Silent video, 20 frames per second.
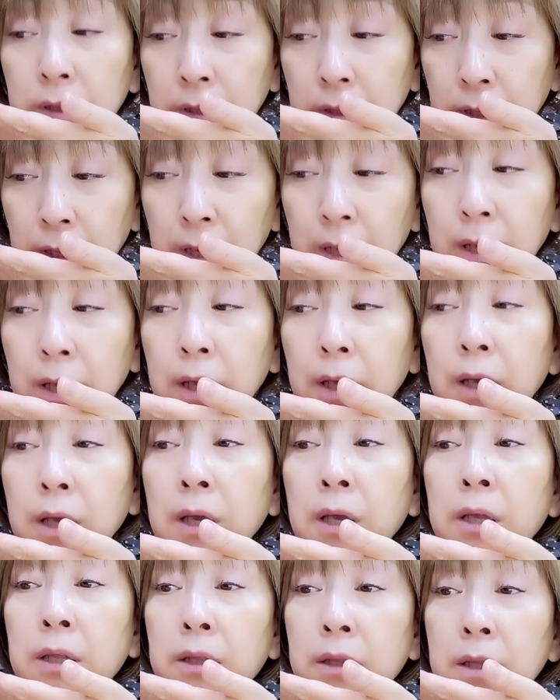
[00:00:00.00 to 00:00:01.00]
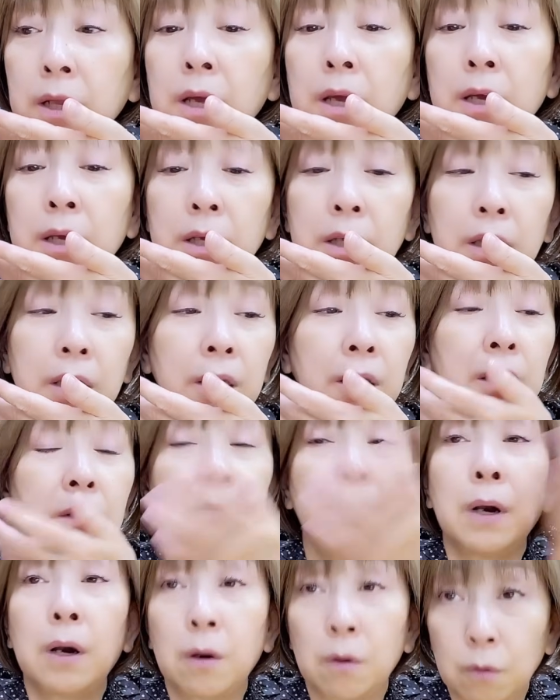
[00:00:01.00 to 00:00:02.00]
て、で、
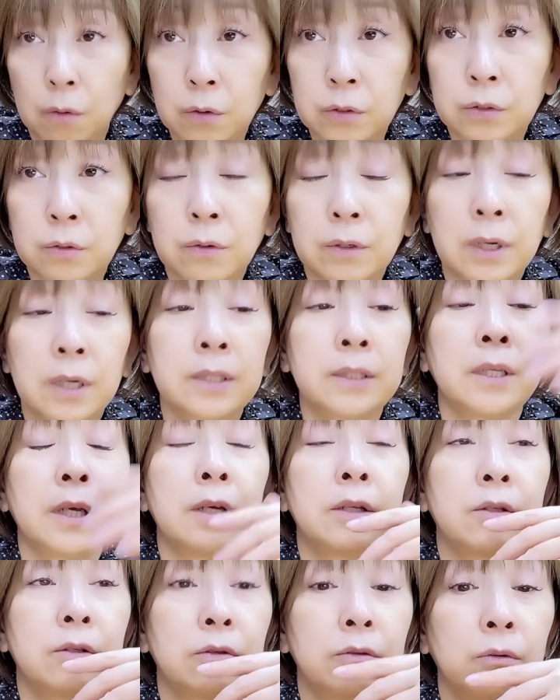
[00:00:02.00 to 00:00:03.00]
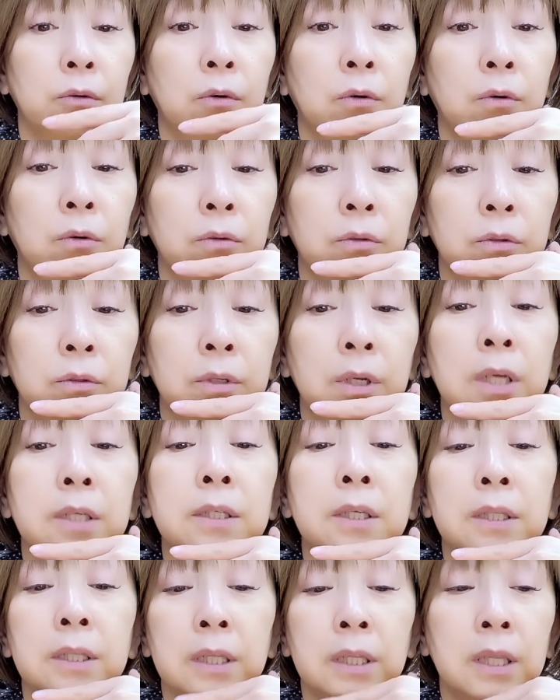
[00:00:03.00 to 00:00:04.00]
今ご紹介したやつを塗ら
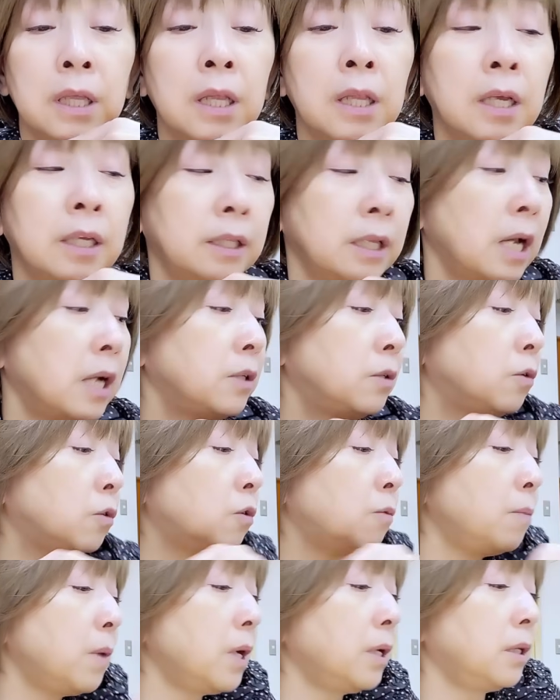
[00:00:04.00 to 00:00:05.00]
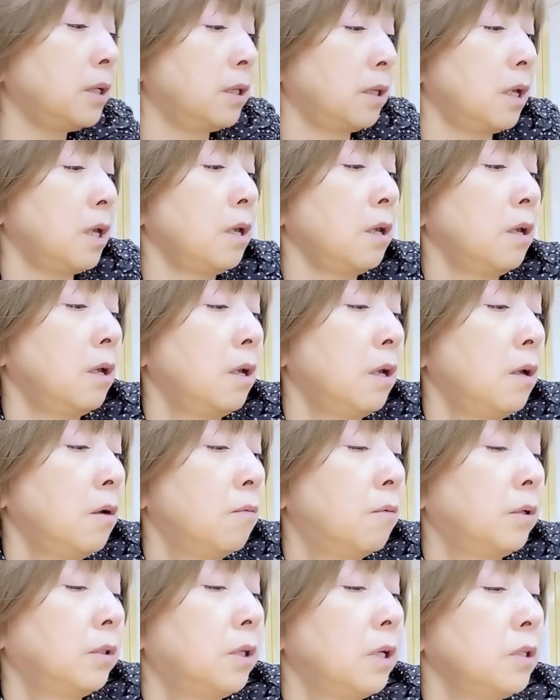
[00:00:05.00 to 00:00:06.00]
せていただいて、あ、その前にね、
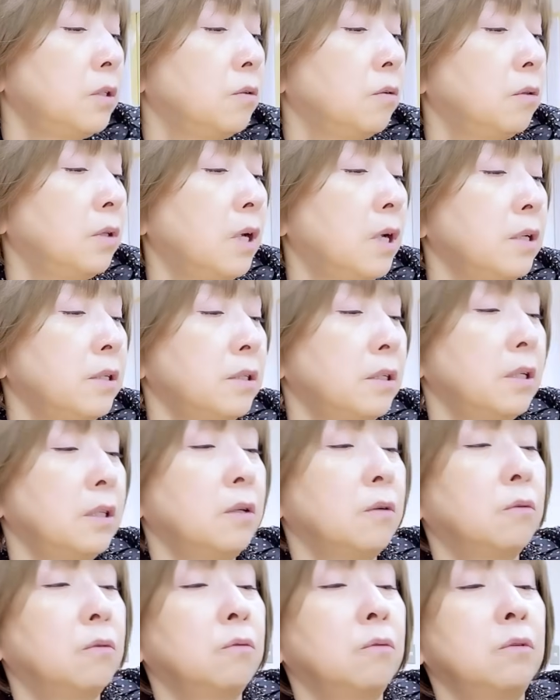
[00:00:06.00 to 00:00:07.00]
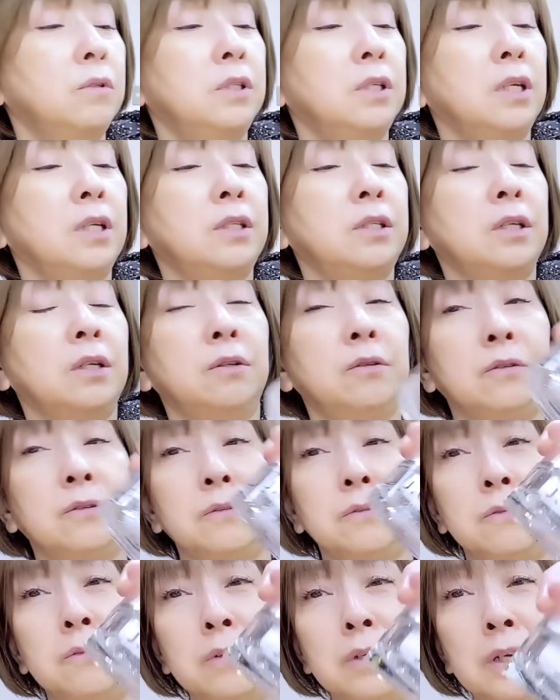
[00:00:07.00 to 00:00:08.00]
私の大好きなこの J シェル、
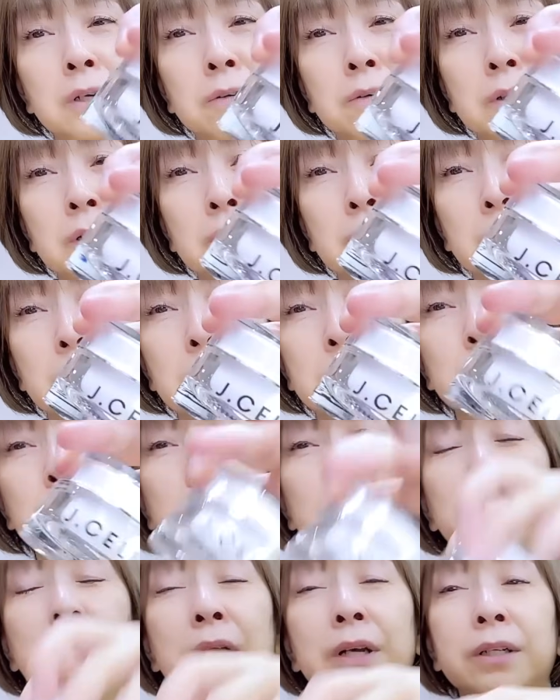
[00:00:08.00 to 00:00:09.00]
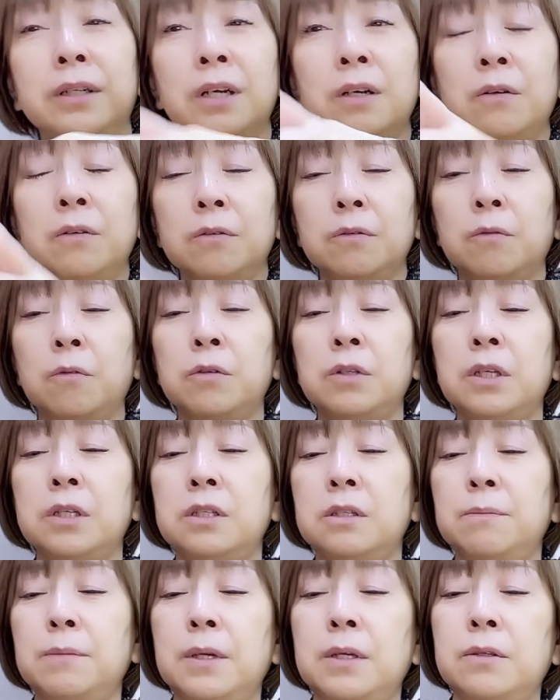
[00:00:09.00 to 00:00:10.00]
これ、もう毎回ご
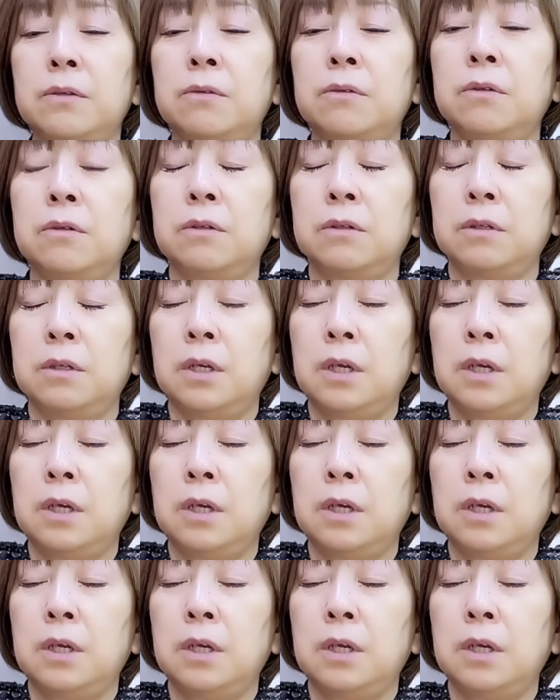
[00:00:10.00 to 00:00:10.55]
説明する、